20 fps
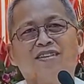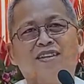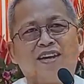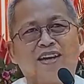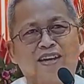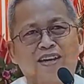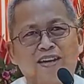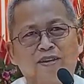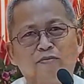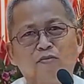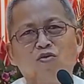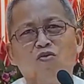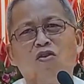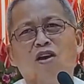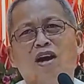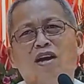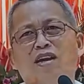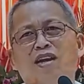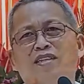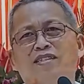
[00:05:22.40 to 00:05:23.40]
anya himong
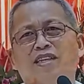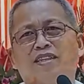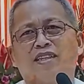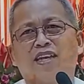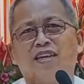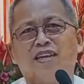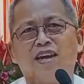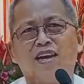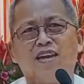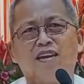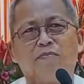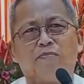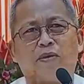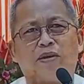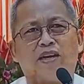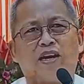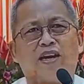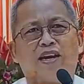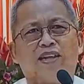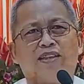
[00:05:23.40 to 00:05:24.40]
ana sa tanan
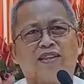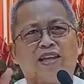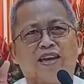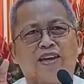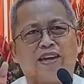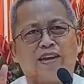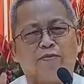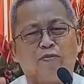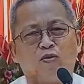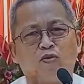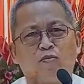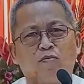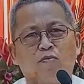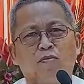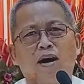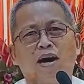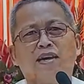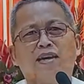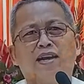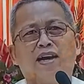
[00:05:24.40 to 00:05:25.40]
pananglitan imong
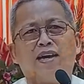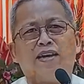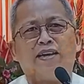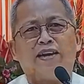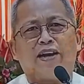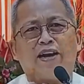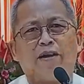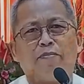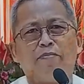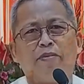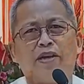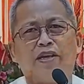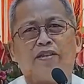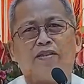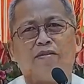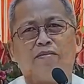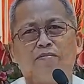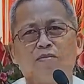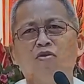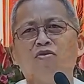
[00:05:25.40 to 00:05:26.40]
bana
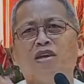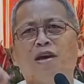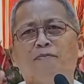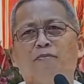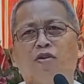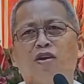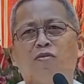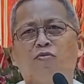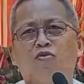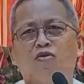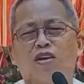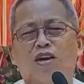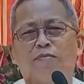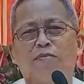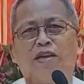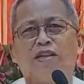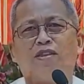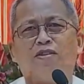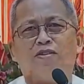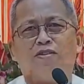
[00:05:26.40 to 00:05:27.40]
nangabit mao po imong
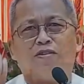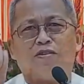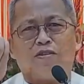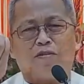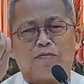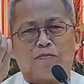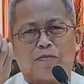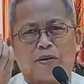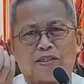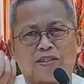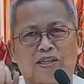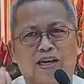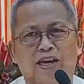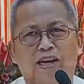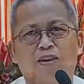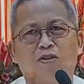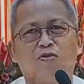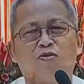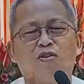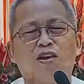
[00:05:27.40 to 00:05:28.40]
gamiton
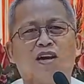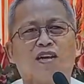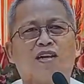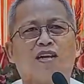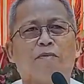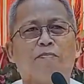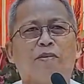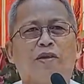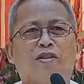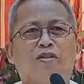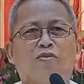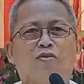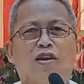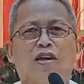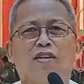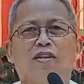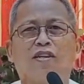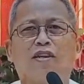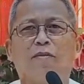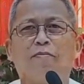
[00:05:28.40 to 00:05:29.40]
pasailuag
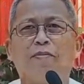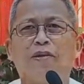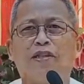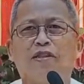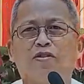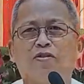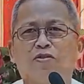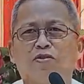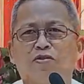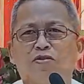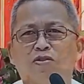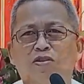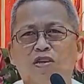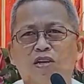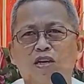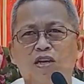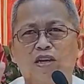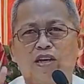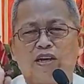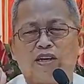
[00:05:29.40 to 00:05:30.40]
kapitoan kapito
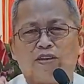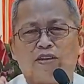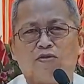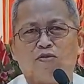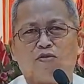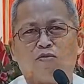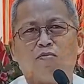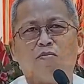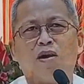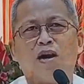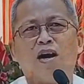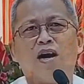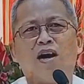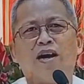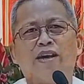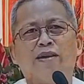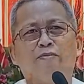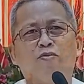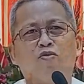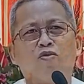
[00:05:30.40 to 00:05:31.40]
higugmaa
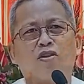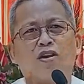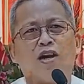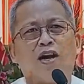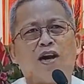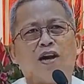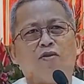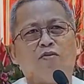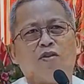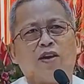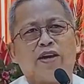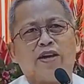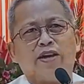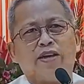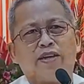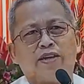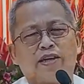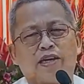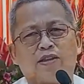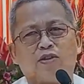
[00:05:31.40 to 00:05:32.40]
imong
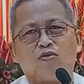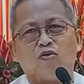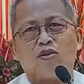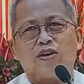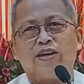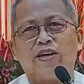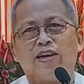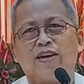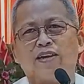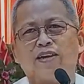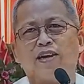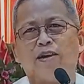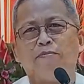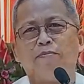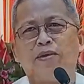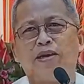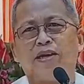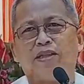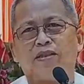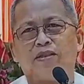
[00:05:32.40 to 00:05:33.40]
kaaway katong iyang
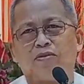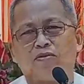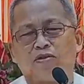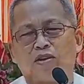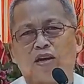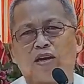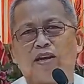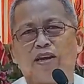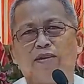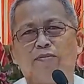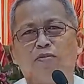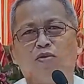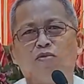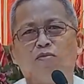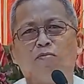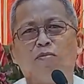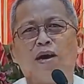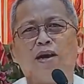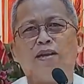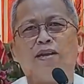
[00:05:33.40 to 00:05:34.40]
kabit ug ang
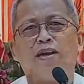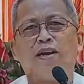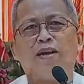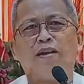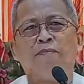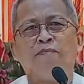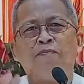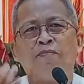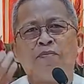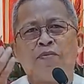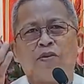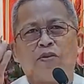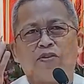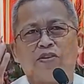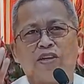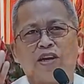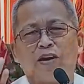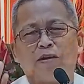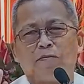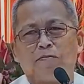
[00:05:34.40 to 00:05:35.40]
imong bana
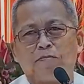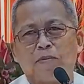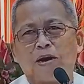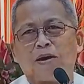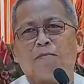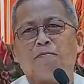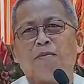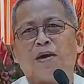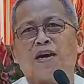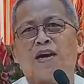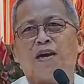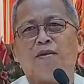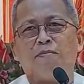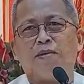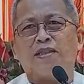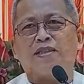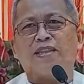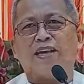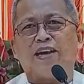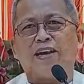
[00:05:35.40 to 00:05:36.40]
unya
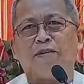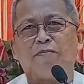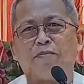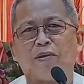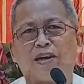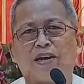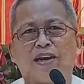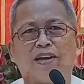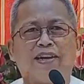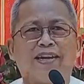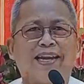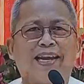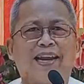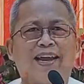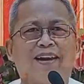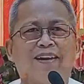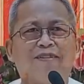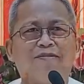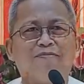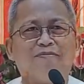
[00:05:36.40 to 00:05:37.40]
pagpakamatay para
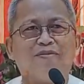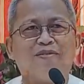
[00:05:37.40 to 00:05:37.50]
nila